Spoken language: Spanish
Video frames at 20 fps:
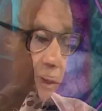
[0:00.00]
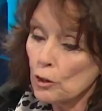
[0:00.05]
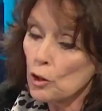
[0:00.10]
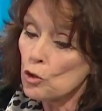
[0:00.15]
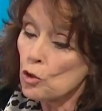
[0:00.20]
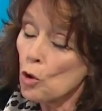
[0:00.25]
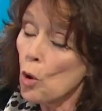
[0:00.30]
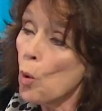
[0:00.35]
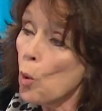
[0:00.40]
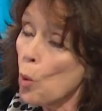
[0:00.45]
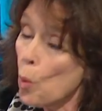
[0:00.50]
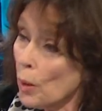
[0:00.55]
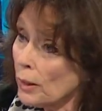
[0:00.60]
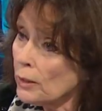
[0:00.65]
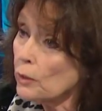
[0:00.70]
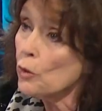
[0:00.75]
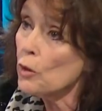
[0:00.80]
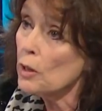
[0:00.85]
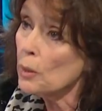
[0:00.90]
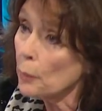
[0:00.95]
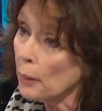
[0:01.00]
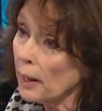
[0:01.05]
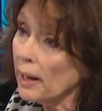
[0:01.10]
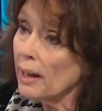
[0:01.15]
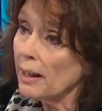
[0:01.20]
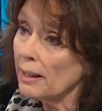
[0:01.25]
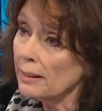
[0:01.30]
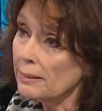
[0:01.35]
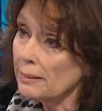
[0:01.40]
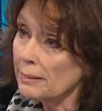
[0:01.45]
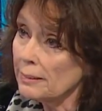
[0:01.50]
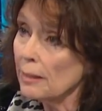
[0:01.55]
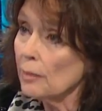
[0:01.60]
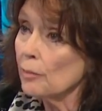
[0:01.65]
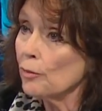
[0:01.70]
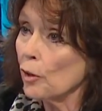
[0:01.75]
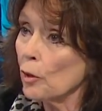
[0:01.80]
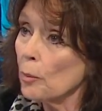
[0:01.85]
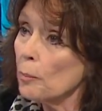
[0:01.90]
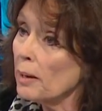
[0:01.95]
Entonces este, son cuatro niveles de
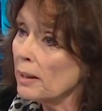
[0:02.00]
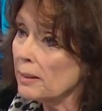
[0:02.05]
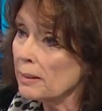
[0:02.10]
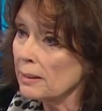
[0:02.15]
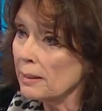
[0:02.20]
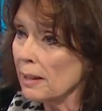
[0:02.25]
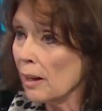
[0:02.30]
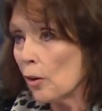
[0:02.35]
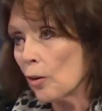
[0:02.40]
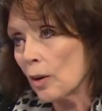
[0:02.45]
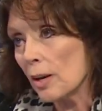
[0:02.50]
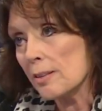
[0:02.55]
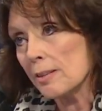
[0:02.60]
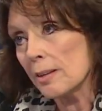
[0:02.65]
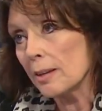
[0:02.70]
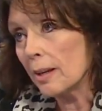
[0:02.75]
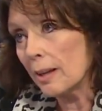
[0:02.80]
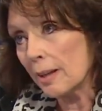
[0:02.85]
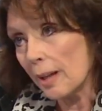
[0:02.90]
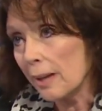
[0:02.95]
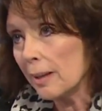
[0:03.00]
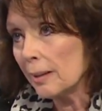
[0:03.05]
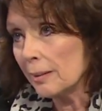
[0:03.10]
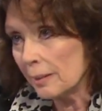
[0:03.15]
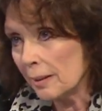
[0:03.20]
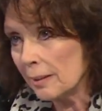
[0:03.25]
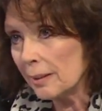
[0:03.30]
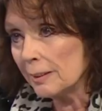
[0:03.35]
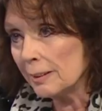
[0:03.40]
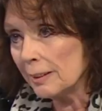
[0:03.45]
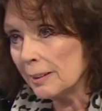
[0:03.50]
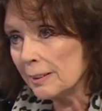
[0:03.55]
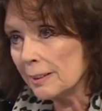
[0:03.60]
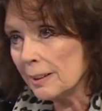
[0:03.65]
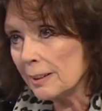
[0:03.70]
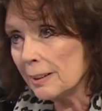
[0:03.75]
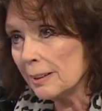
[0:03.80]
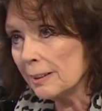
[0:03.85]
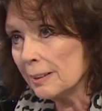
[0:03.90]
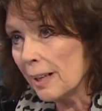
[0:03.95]
informática con la seriedad que tiene
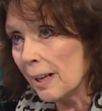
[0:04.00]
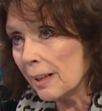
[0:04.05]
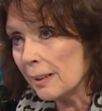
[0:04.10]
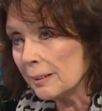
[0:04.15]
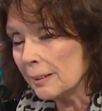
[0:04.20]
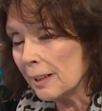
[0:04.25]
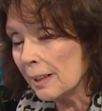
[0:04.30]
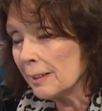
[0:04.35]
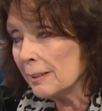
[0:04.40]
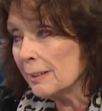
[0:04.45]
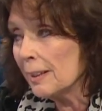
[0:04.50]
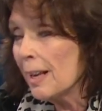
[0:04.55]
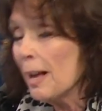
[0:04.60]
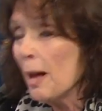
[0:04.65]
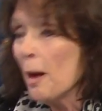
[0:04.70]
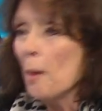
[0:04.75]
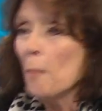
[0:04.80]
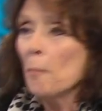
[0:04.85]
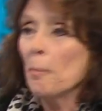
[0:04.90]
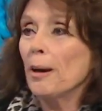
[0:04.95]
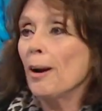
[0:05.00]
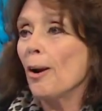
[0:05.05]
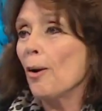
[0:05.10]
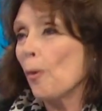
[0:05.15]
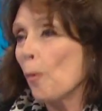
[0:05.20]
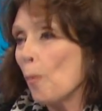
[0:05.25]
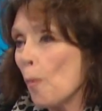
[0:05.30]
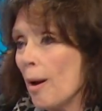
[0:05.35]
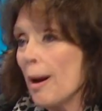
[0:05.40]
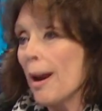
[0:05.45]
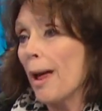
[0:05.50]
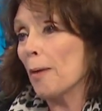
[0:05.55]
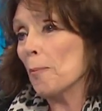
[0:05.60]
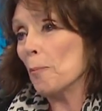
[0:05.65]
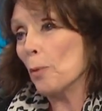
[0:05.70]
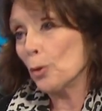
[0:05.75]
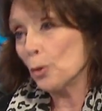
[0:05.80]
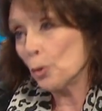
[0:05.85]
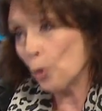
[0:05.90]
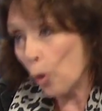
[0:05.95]
ciencias exactas, para lo cual
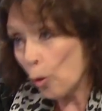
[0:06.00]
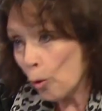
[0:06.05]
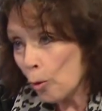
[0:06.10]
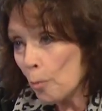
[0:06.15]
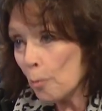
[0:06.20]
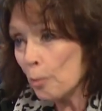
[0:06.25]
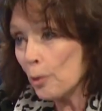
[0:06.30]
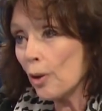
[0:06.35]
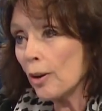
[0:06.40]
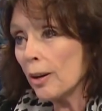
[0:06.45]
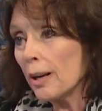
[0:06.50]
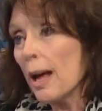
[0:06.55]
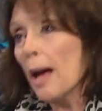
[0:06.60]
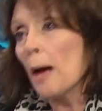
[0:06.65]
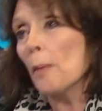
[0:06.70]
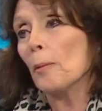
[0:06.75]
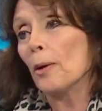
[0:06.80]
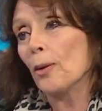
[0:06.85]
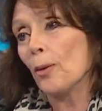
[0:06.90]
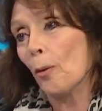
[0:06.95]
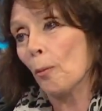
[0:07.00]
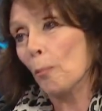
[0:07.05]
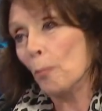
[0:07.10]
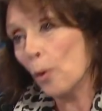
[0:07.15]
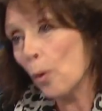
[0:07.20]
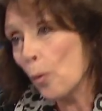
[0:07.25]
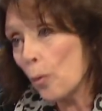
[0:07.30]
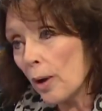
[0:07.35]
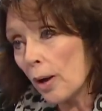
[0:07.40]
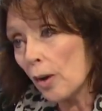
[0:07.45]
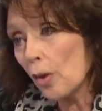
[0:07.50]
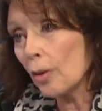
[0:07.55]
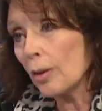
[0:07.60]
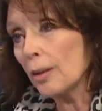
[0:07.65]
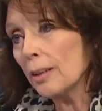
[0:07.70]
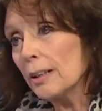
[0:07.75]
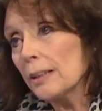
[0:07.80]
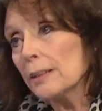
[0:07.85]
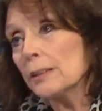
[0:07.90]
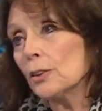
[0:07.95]
armó todo un programa, nombró una
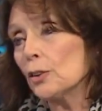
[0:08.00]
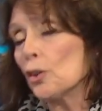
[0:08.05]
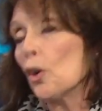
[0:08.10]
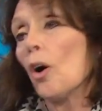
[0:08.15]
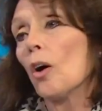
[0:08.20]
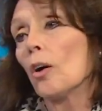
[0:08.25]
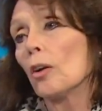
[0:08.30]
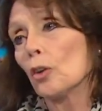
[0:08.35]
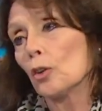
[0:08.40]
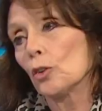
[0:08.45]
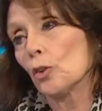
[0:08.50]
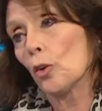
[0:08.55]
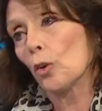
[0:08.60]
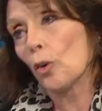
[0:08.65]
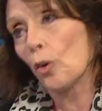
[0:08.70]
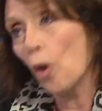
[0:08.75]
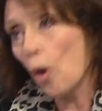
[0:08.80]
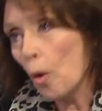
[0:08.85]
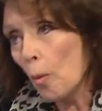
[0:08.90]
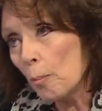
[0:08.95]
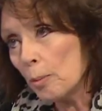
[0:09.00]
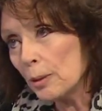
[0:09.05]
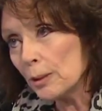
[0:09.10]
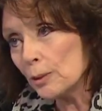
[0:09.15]
coordinación, otorgó un